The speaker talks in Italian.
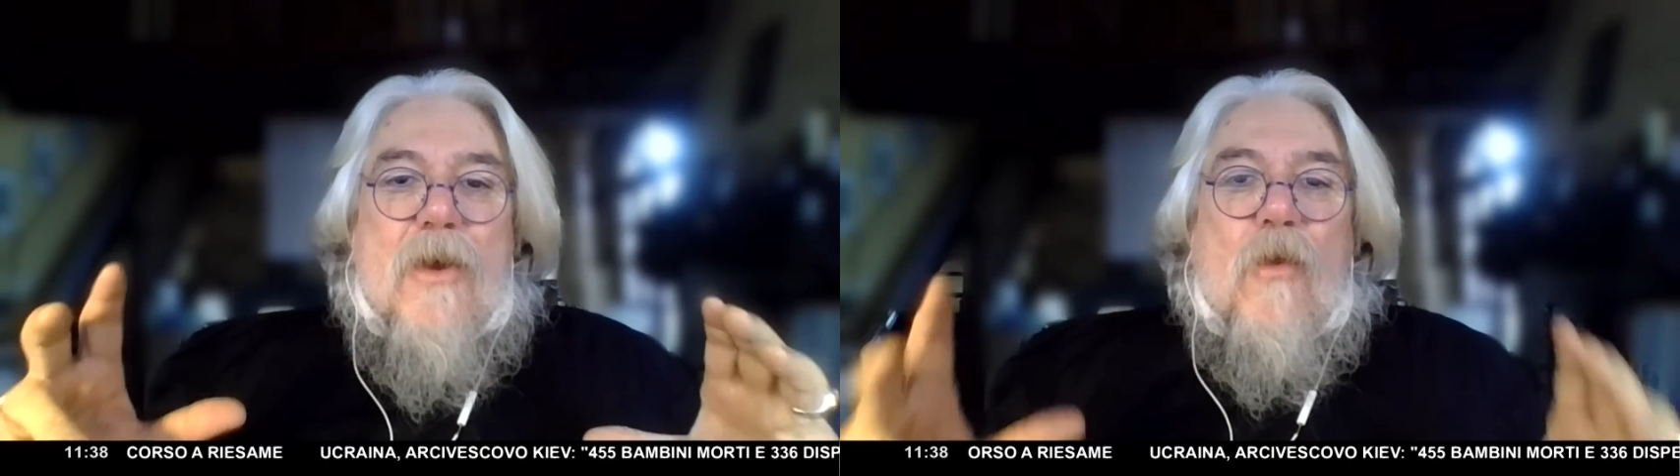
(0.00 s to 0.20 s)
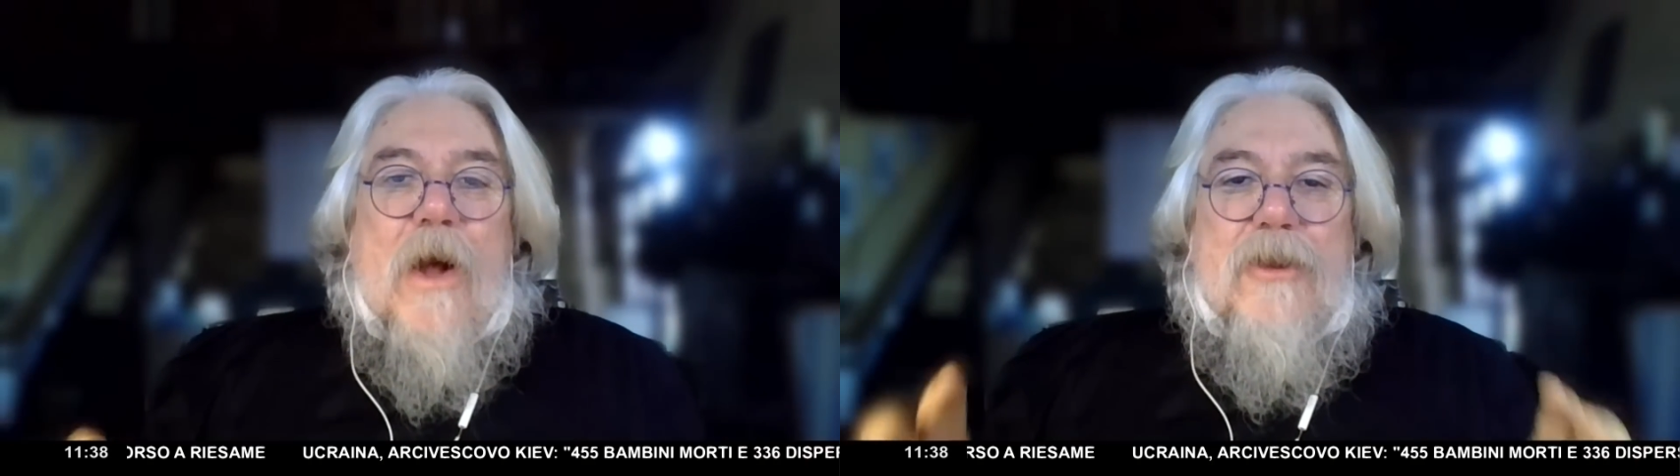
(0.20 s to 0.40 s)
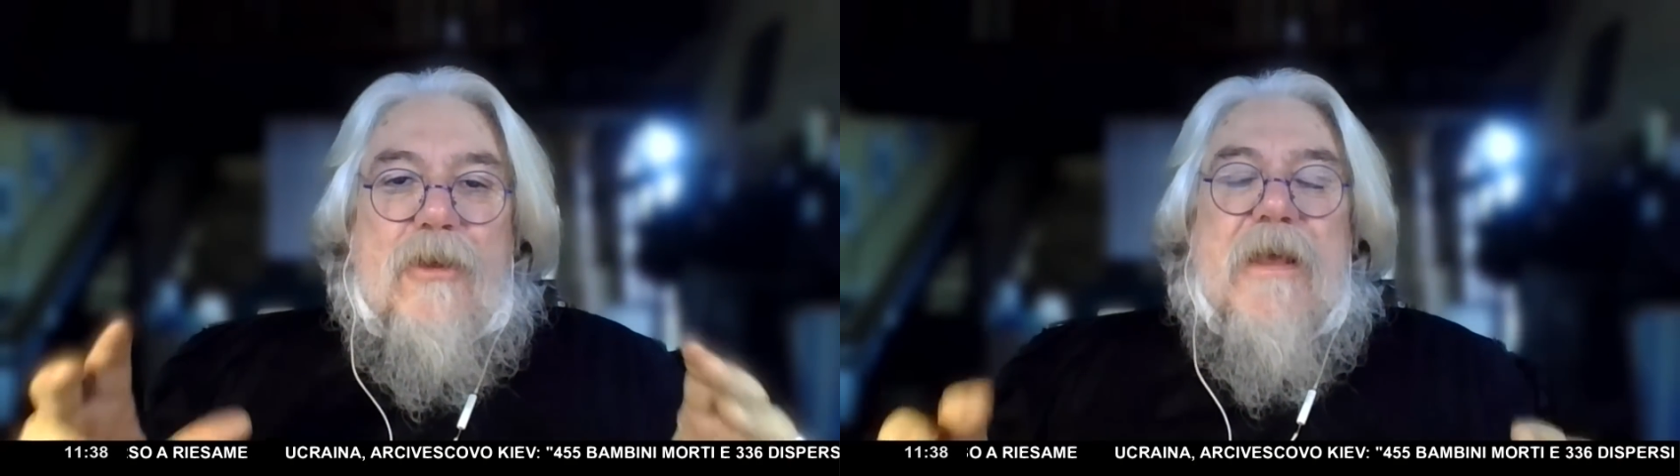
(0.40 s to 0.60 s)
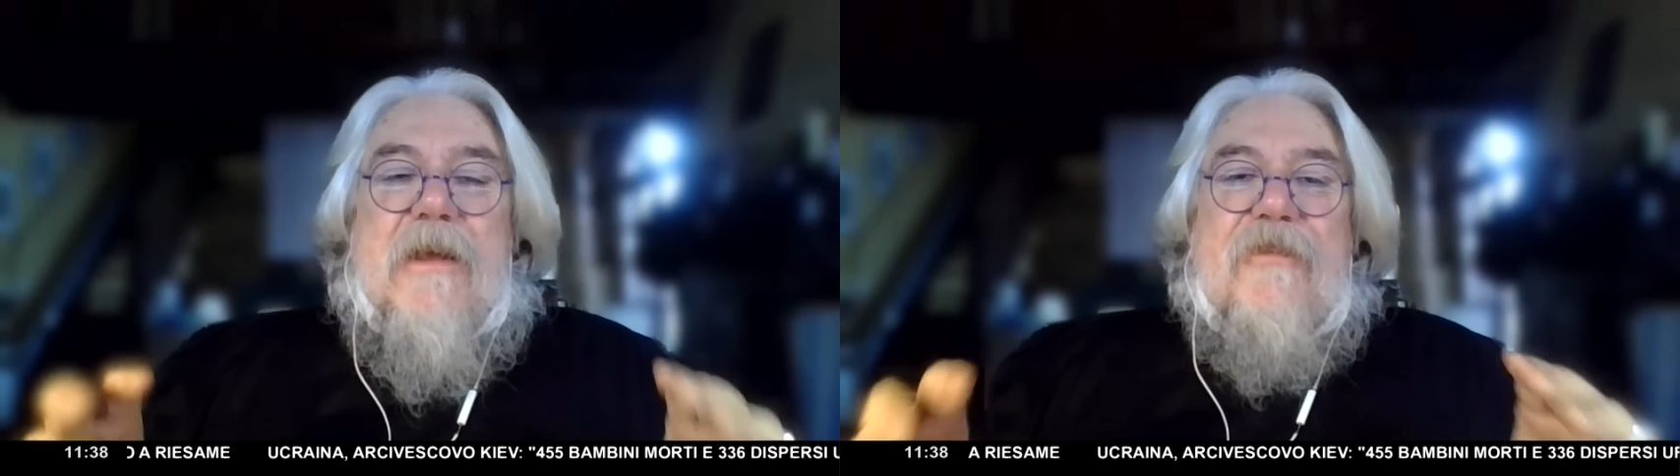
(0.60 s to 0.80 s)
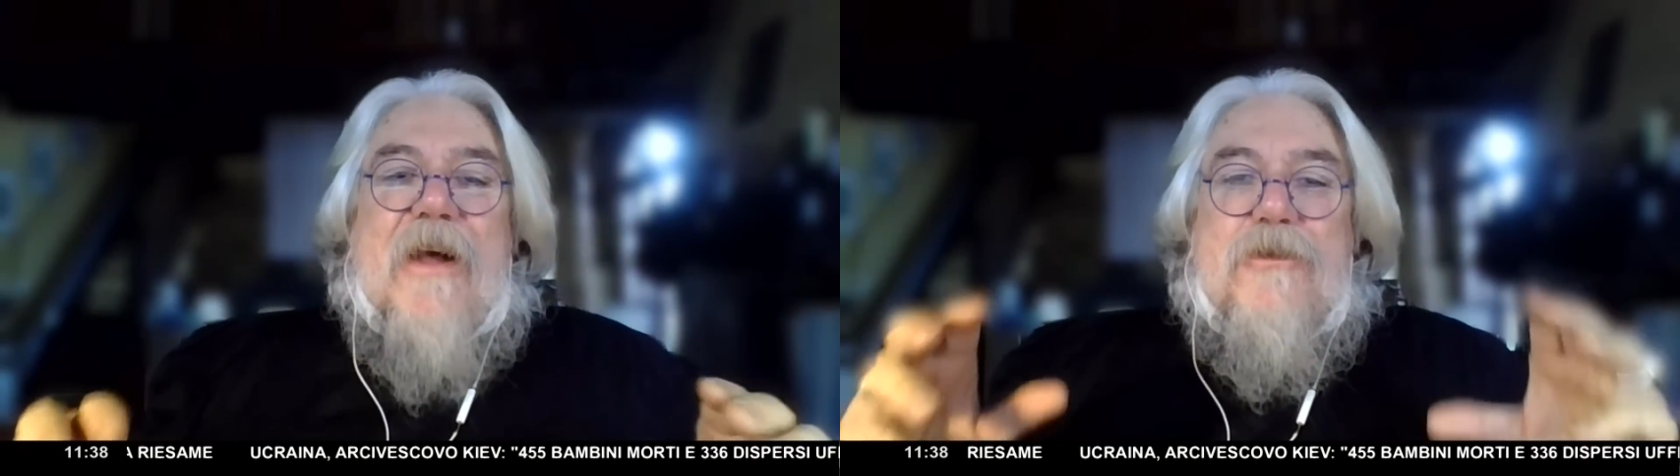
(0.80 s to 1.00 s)
quando
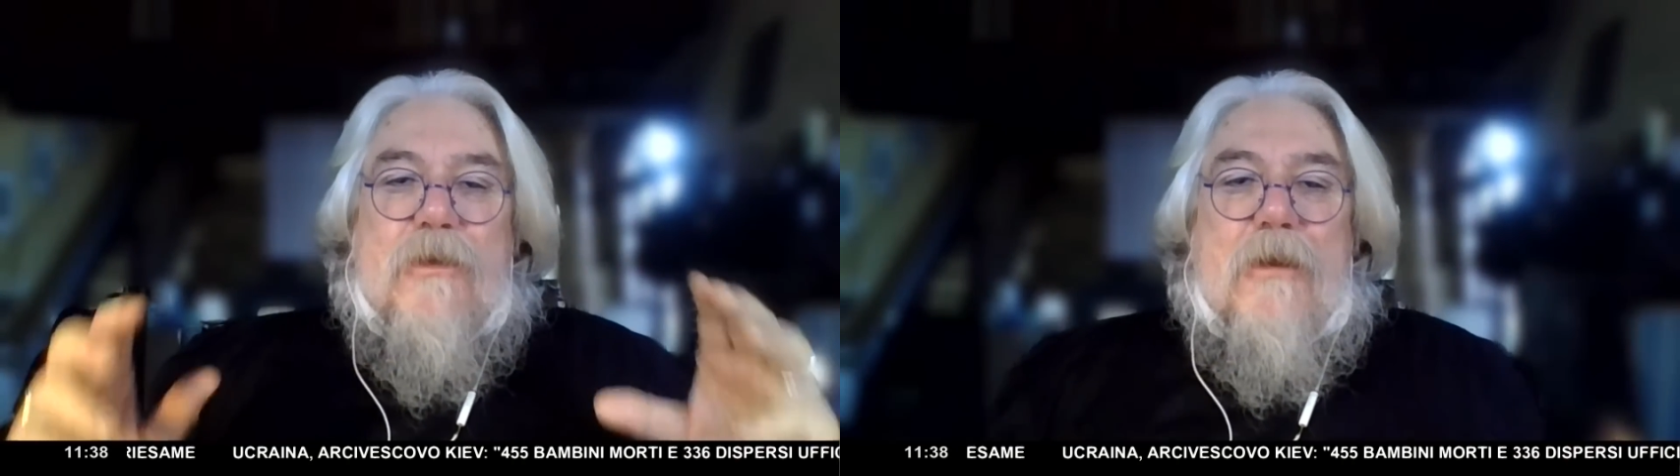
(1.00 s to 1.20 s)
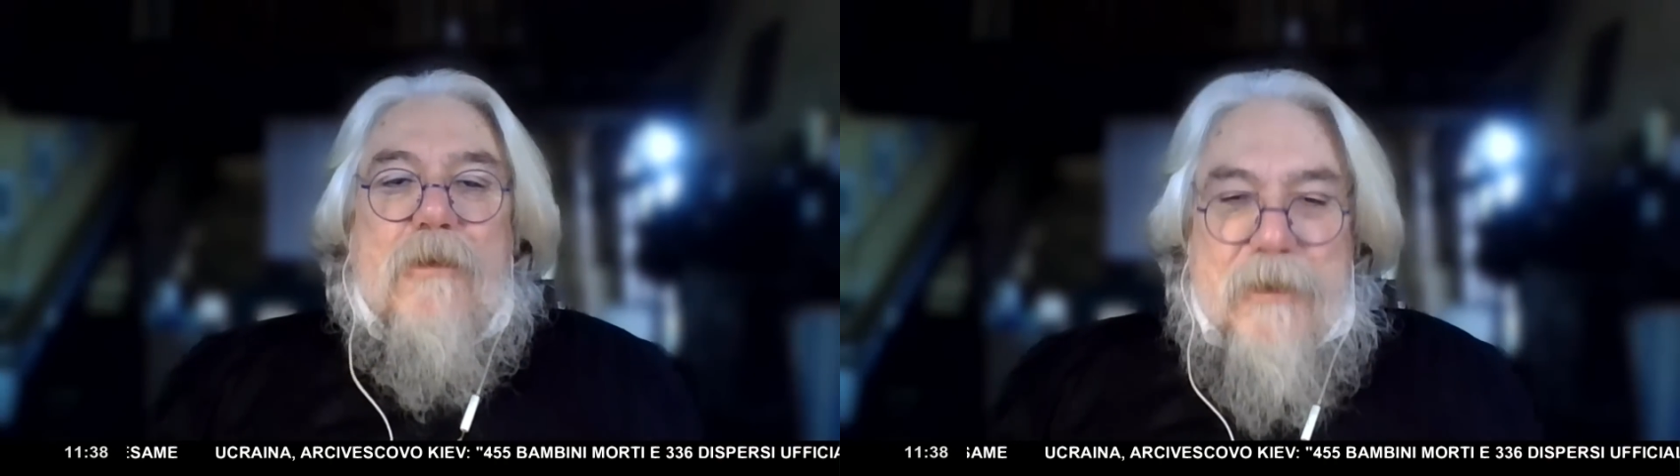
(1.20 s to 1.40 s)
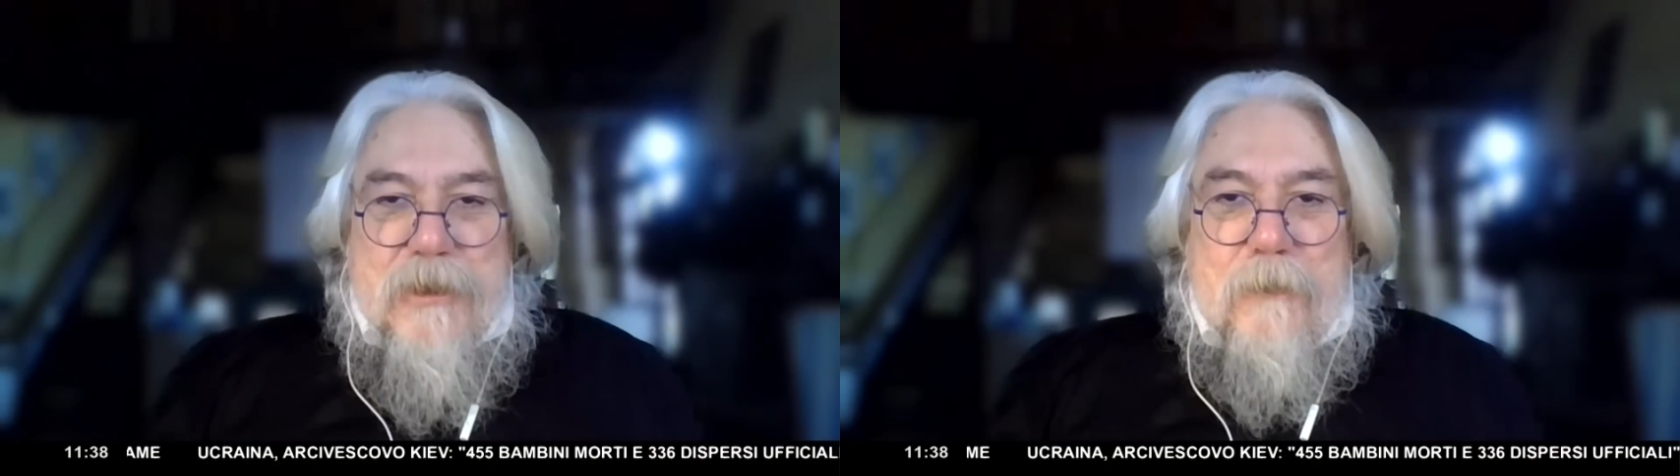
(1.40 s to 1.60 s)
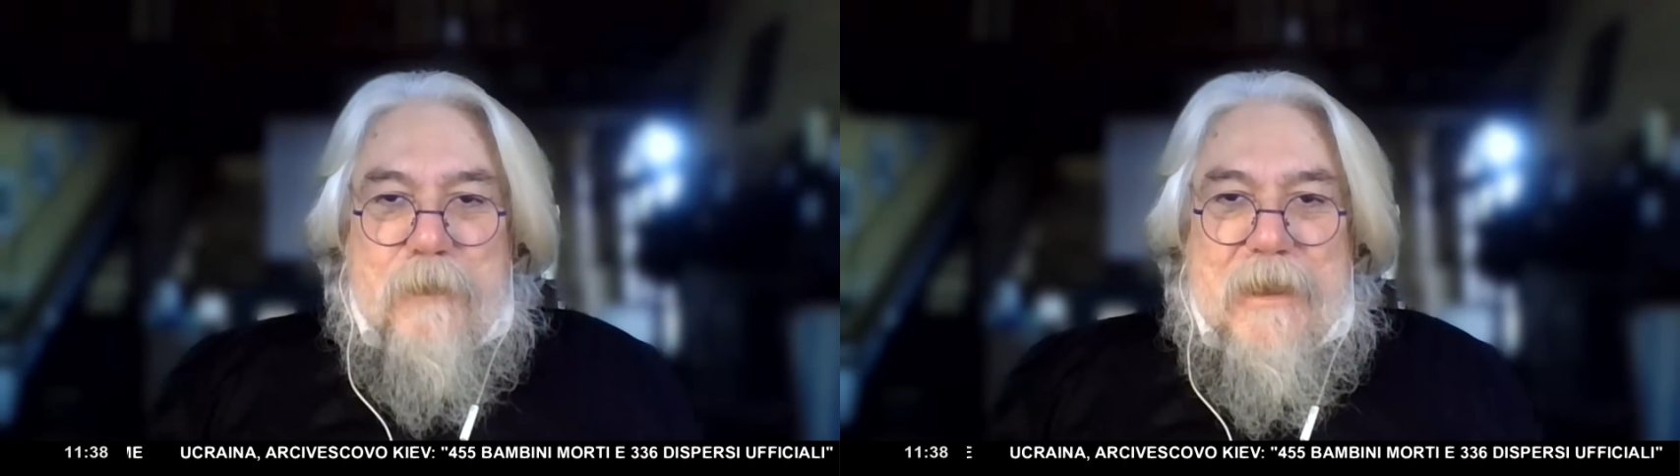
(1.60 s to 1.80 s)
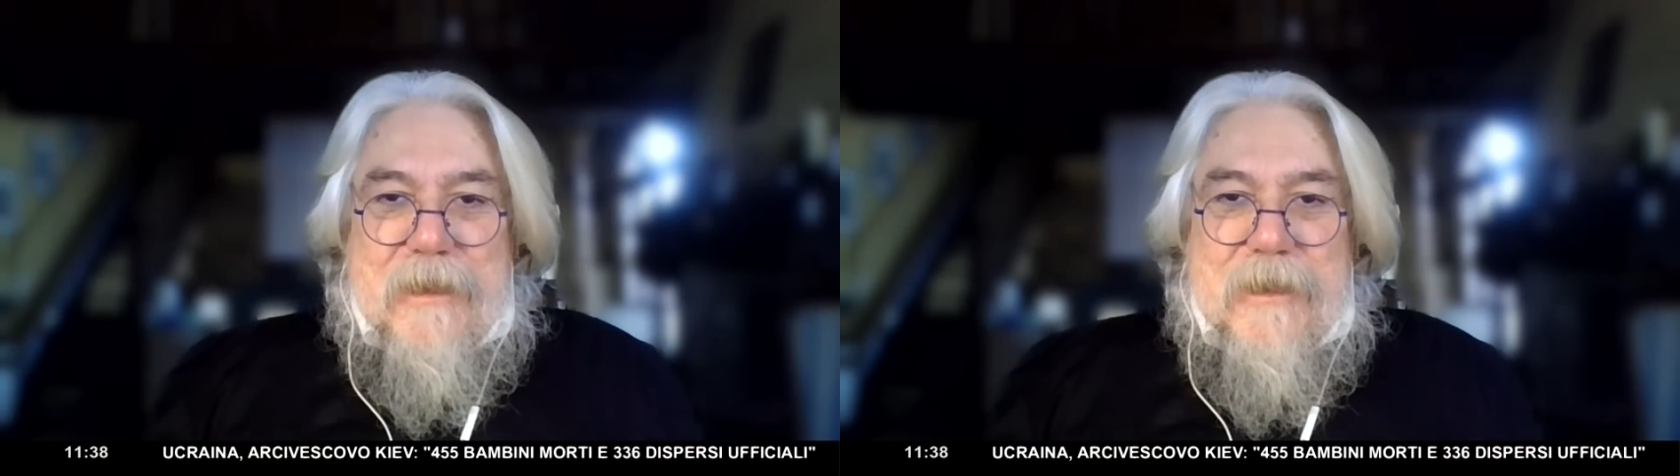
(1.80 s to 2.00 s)
viene fatta una nuova
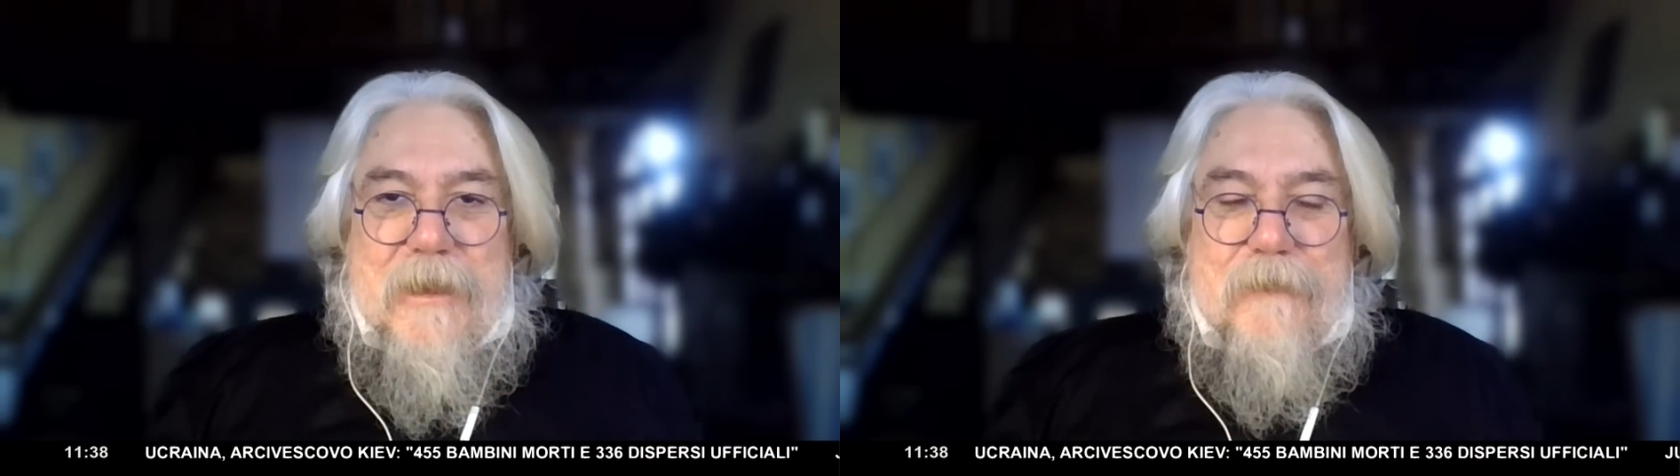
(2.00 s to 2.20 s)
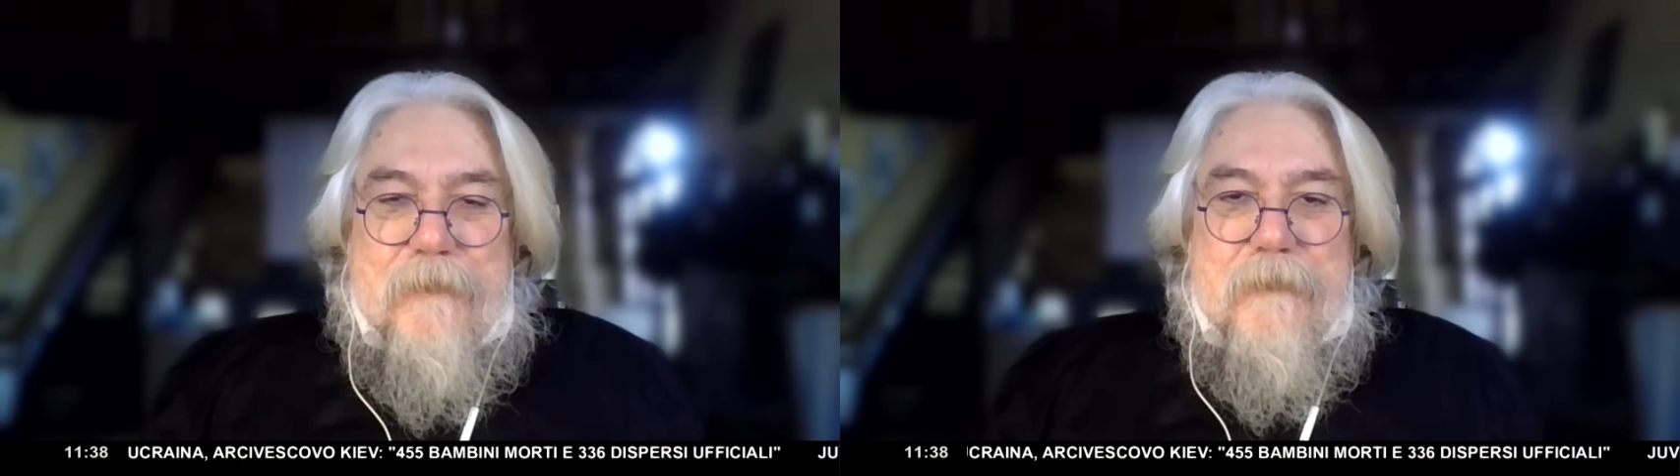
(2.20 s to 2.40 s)
scoperta,